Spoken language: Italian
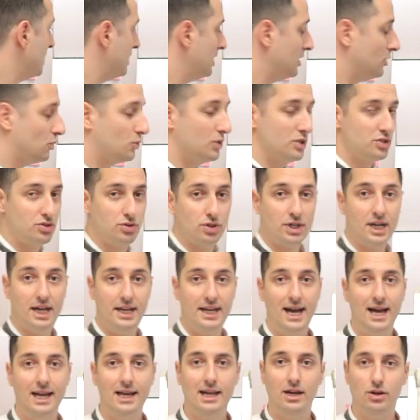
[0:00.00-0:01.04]
In questo
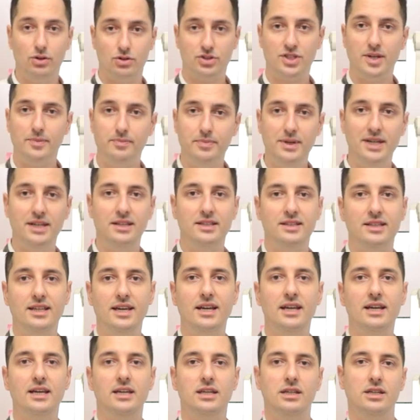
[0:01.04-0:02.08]
canale, lo sapete,
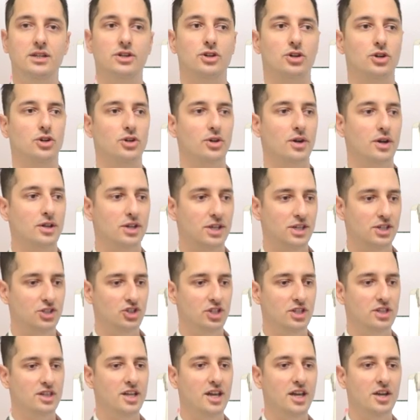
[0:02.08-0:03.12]
io eh,
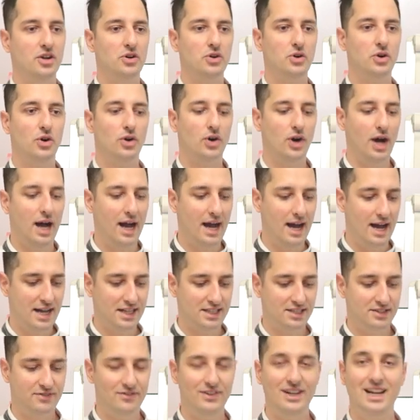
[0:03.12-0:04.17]
ci tengo a
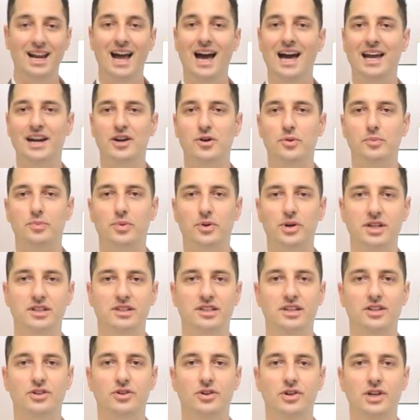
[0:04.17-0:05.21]
svelare un
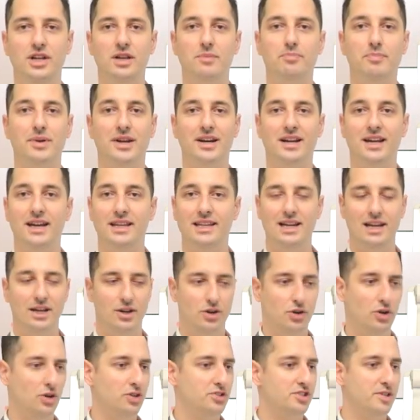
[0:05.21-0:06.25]
pochettino il perché delle
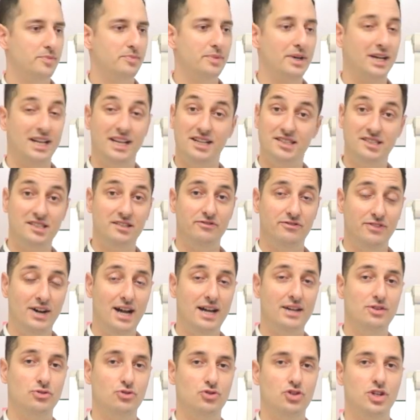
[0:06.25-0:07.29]
cose, perché si
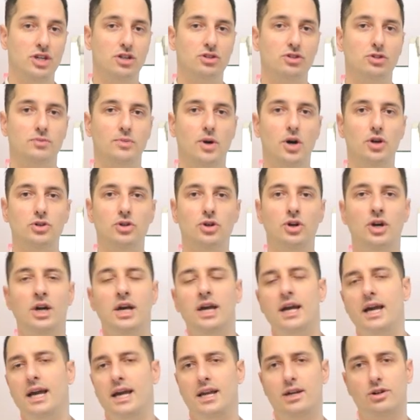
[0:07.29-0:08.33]
fa in un certo modo
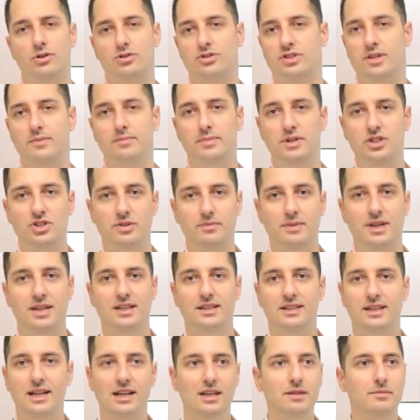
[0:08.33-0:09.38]
e non
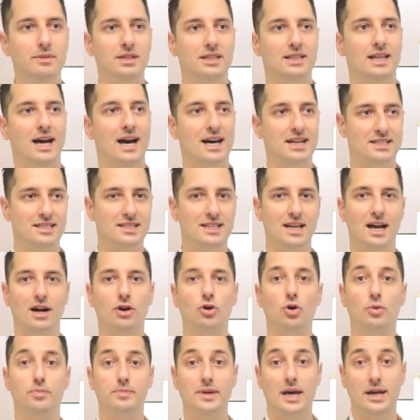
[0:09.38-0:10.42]
semplicemente limitarsi a
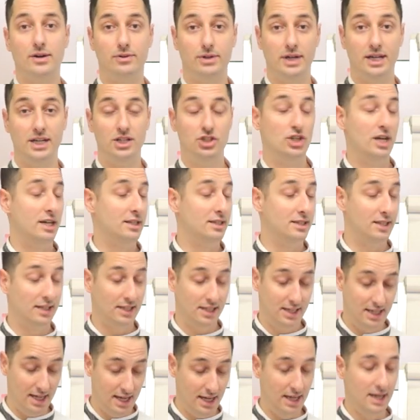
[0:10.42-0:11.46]
copiare una ricetta
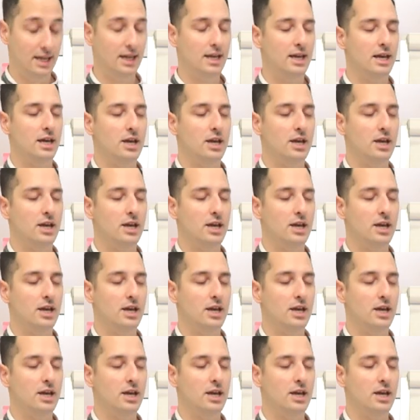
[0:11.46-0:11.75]
che